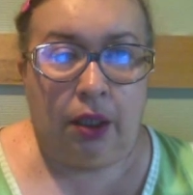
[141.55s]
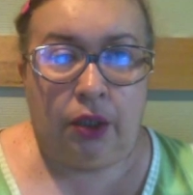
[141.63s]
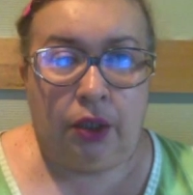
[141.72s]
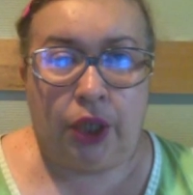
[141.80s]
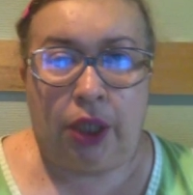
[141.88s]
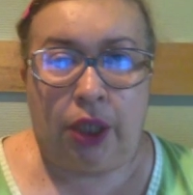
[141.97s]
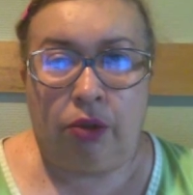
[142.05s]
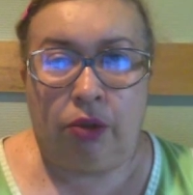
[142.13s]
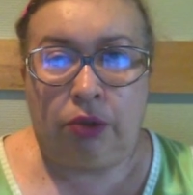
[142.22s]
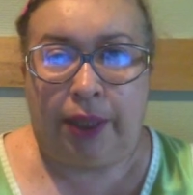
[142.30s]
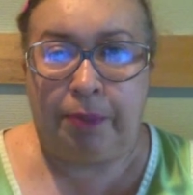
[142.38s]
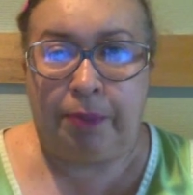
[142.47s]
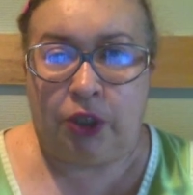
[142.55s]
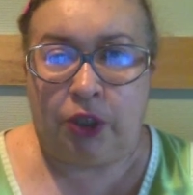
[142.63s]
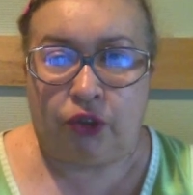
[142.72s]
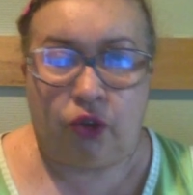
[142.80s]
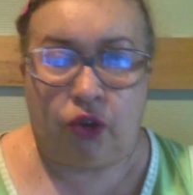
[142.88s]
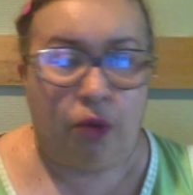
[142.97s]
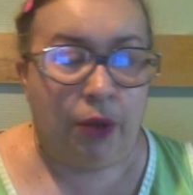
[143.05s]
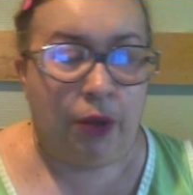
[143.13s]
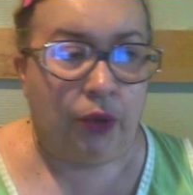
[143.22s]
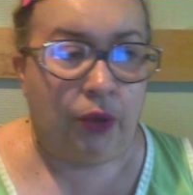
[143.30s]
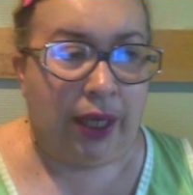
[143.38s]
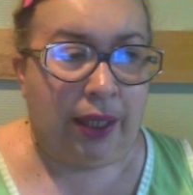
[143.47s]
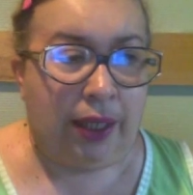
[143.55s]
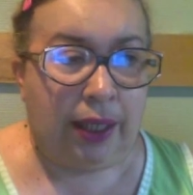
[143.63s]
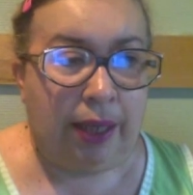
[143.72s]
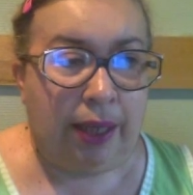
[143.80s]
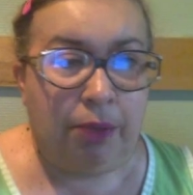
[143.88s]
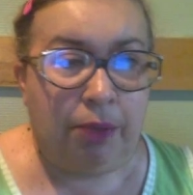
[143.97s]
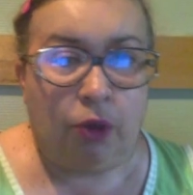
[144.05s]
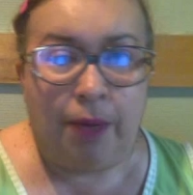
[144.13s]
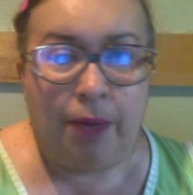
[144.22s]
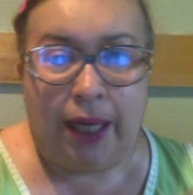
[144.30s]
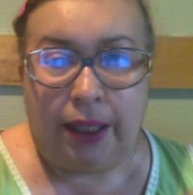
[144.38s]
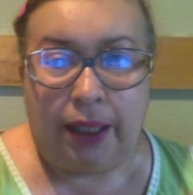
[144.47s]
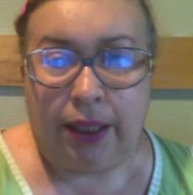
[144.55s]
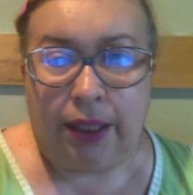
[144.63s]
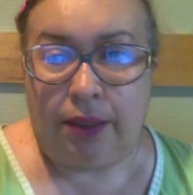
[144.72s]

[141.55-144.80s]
Cioè io non capisco come una che abbia ormai